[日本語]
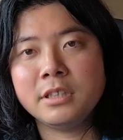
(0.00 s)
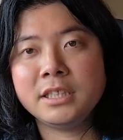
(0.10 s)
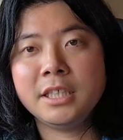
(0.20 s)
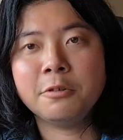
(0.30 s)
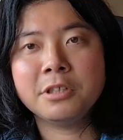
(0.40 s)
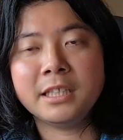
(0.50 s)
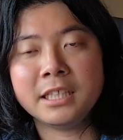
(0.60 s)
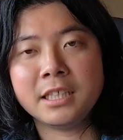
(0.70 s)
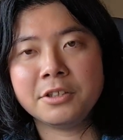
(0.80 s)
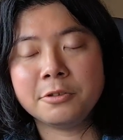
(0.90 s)
で、成功って
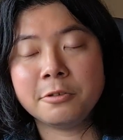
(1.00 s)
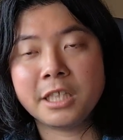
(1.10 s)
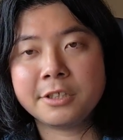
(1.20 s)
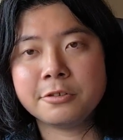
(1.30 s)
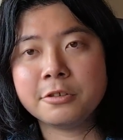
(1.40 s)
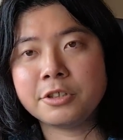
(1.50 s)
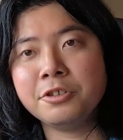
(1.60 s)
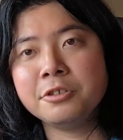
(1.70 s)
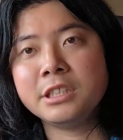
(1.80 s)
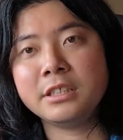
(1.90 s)
何かっていうと、結局
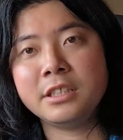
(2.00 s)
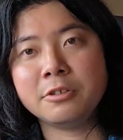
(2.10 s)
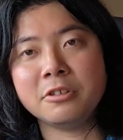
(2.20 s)
QCD